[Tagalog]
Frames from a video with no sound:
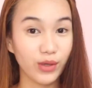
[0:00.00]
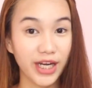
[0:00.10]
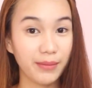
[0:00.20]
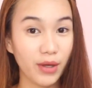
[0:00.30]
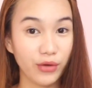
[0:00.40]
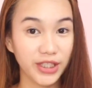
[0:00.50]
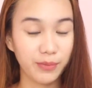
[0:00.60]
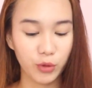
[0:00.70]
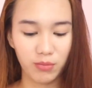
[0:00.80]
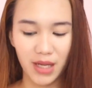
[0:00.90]
wala naman ako
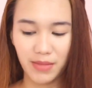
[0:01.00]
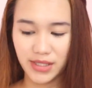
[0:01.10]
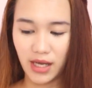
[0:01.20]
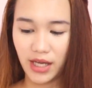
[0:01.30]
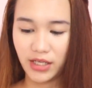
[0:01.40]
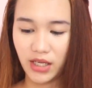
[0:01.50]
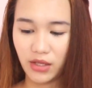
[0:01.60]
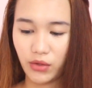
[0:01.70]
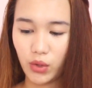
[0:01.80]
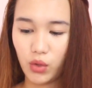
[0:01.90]
naging problema sa
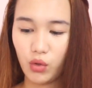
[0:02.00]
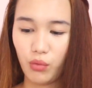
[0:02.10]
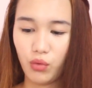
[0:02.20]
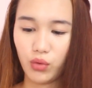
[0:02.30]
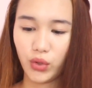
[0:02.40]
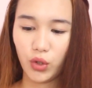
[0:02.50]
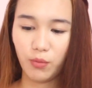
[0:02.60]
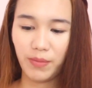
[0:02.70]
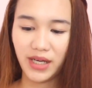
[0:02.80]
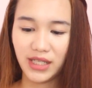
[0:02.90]
kanya. Though,
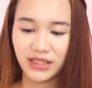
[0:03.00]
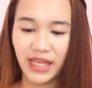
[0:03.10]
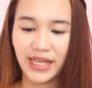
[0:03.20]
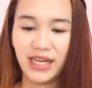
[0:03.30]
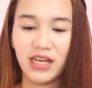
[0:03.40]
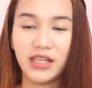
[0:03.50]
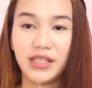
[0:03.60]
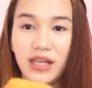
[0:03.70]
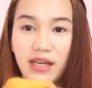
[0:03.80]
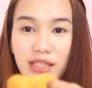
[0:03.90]
yung pagkatahi
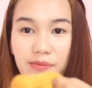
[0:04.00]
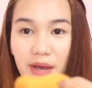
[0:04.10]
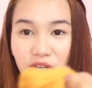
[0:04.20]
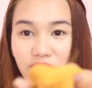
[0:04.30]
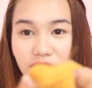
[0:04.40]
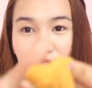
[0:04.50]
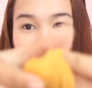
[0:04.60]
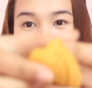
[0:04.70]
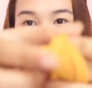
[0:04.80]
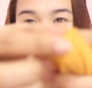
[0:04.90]
lang niya is meron
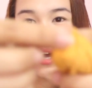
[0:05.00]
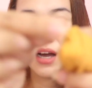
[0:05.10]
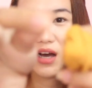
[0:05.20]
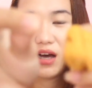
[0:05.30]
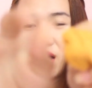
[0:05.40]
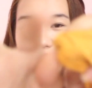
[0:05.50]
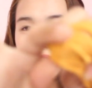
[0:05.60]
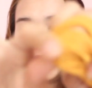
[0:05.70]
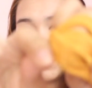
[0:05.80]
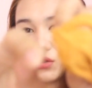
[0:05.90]
mga
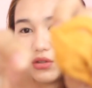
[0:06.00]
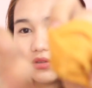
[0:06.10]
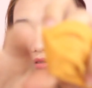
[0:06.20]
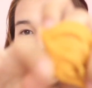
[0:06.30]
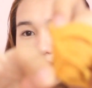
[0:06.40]
ganito oh.